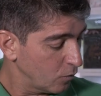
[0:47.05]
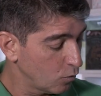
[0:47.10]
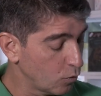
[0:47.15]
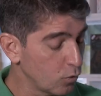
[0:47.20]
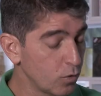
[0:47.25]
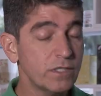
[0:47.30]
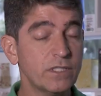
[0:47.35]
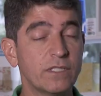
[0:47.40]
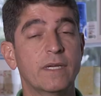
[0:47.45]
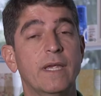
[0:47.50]

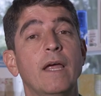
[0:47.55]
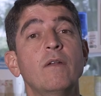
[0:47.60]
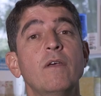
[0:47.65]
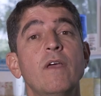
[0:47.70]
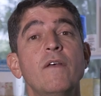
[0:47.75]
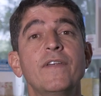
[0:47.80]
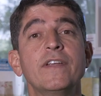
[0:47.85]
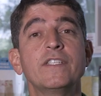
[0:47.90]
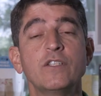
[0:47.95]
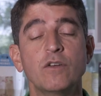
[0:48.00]
hoje quero
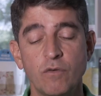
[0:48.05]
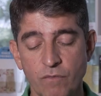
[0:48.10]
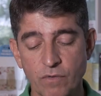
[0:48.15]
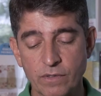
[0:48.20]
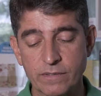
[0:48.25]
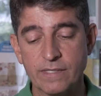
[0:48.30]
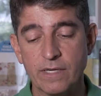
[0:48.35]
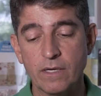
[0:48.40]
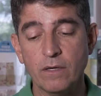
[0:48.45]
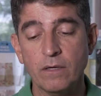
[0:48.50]
refletir com
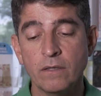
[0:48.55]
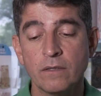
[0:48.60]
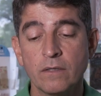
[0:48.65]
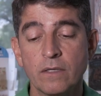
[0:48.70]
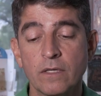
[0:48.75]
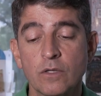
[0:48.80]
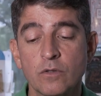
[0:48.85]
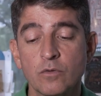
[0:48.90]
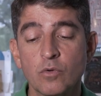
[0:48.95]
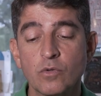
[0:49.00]
você
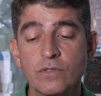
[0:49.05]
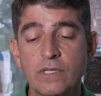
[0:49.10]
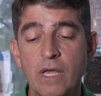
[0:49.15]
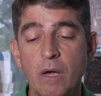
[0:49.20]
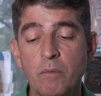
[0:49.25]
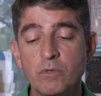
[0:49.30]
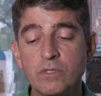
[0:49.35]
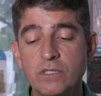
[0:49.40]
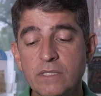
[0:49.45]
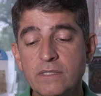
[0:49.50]
no
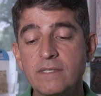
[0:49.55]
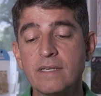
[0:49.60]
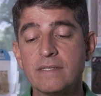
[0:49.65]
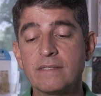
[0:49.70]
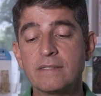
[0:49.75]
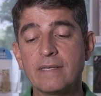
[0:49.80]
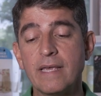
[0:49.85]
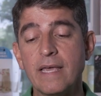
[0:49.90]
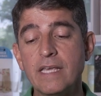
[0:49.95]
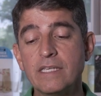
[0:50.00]
Salmo
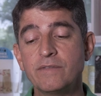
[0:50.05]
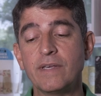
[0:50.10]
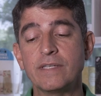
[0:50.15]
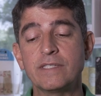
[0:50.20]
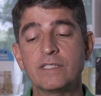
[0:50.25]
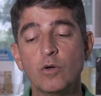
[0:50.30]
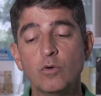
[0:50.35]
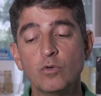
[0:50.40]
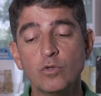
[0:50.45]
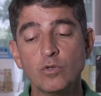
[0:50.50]
16,
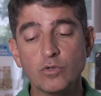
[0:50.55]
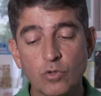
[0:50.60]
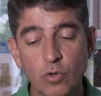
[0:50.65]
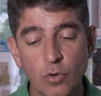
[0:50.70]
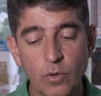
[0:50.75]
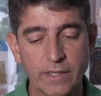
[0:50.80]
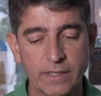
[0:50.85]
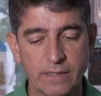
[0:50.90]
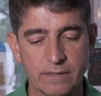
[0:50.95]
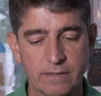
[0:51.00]
versículo
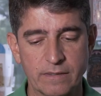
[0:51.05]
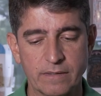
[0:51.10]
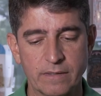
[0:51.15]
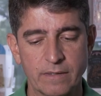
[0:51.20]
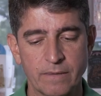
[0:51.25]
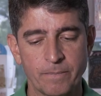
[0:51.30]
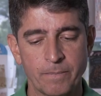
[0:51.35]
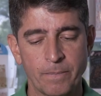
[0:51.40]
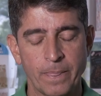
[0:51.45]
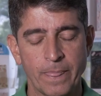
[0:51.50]
2,
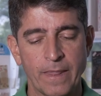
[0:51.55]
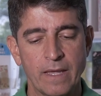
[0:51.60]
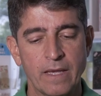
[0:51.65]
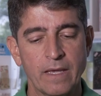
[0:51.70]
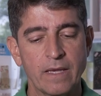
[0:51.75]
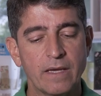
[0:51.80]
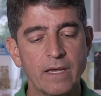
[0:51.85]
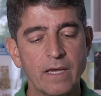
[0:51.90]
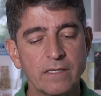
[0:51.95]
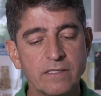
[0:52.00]

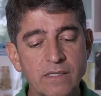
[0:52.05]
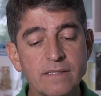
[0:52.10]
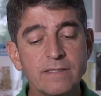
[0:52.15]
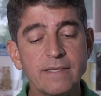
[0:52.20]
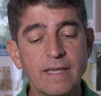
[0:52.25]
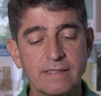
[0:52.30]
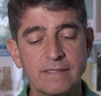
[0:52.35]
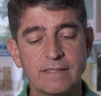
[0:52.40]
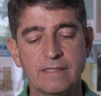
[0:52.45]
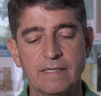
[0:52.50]
que diz
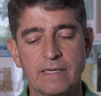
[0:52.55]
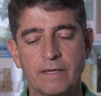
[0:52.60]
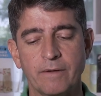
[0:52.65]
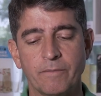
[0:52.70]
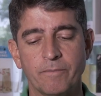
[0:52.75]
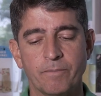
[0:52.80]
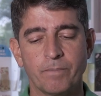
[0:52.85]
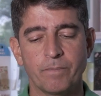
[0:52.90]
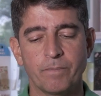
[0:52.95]
assim: